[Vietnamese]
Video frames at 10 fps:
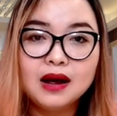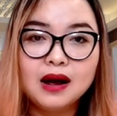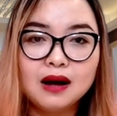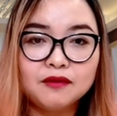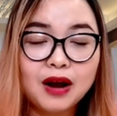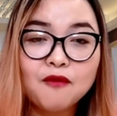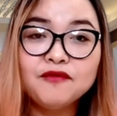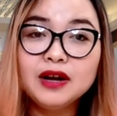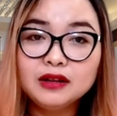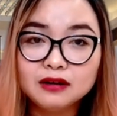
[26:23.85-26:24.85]
à, cộng
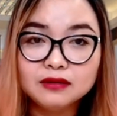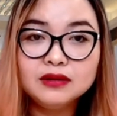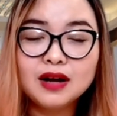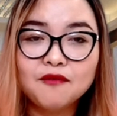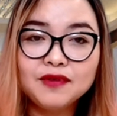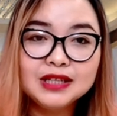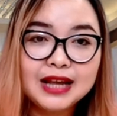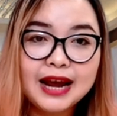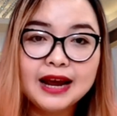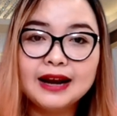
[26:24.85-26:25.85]
với thưởng cộng với
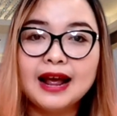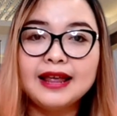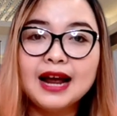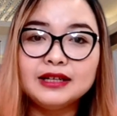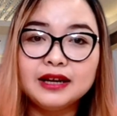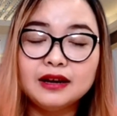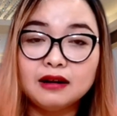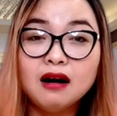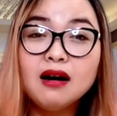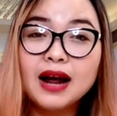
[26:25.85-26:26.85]
xe là giá trị
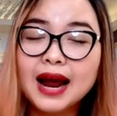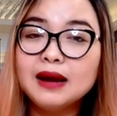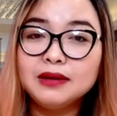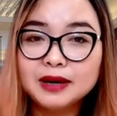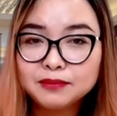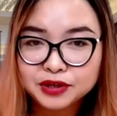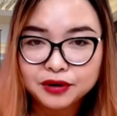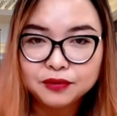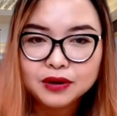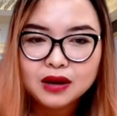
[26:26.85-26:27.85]
hơn 200
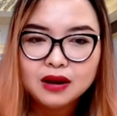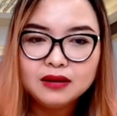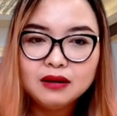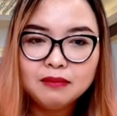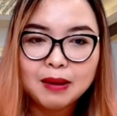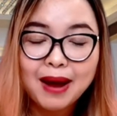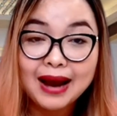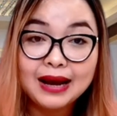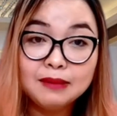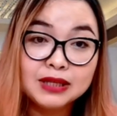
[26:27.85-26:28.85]
triệu nhưng mà
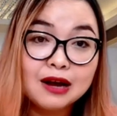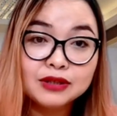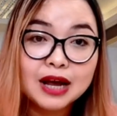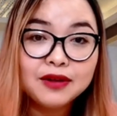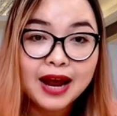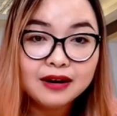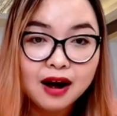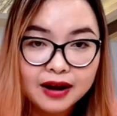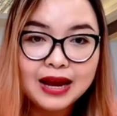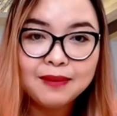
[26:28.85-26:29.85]
bạn em sau 6 tháng
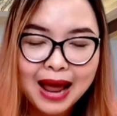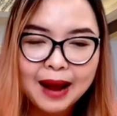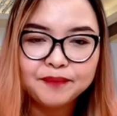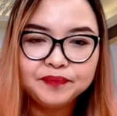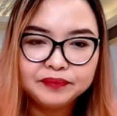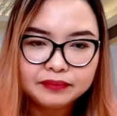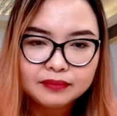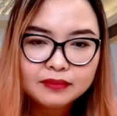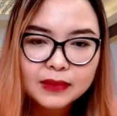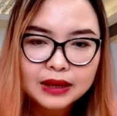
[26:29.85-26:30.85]
đợi em làm
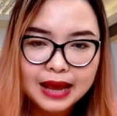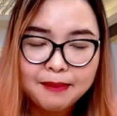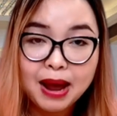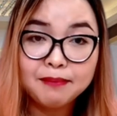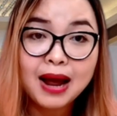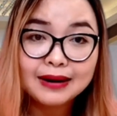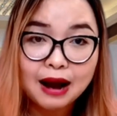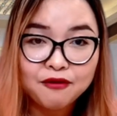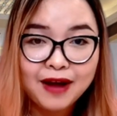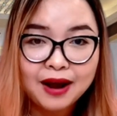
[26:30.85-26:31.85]
và bạn bắt
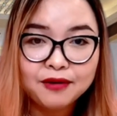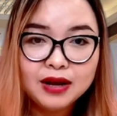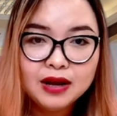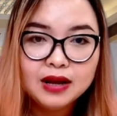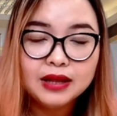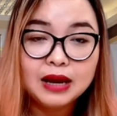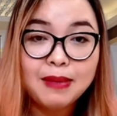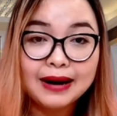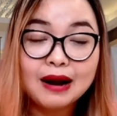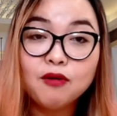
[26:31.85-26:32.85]
đầu vào á, thì
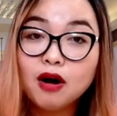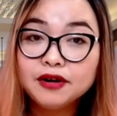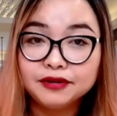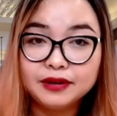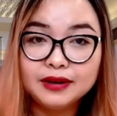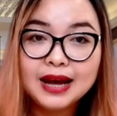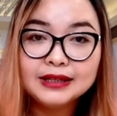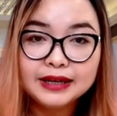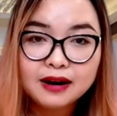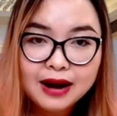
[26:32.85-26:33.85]
bạn đâu có được những giá
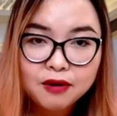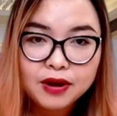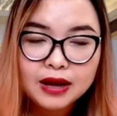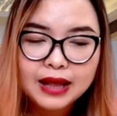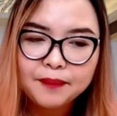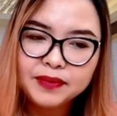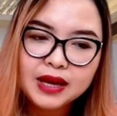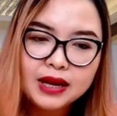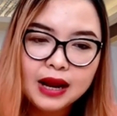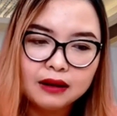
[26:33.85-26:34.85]
trị đó đâu thậm
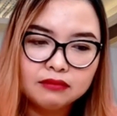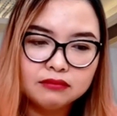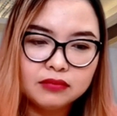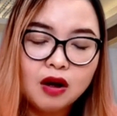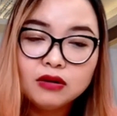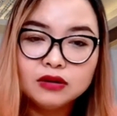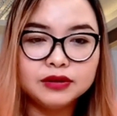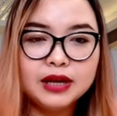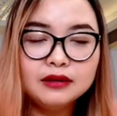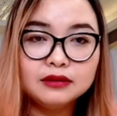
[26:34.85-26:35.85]
chí là có người
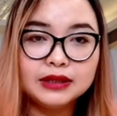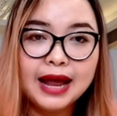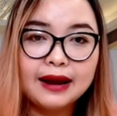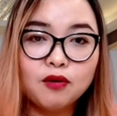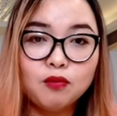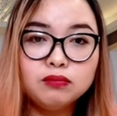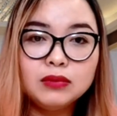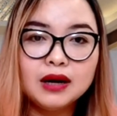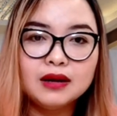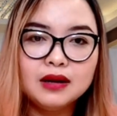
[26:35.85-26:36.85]
á, người ta cũng
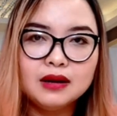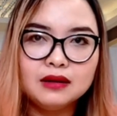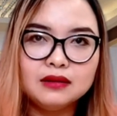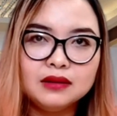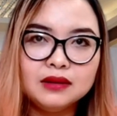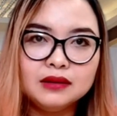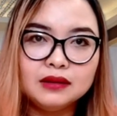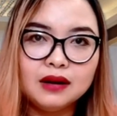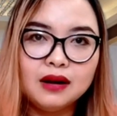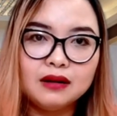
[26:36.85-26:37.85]

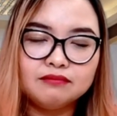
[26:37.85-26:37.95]
uh,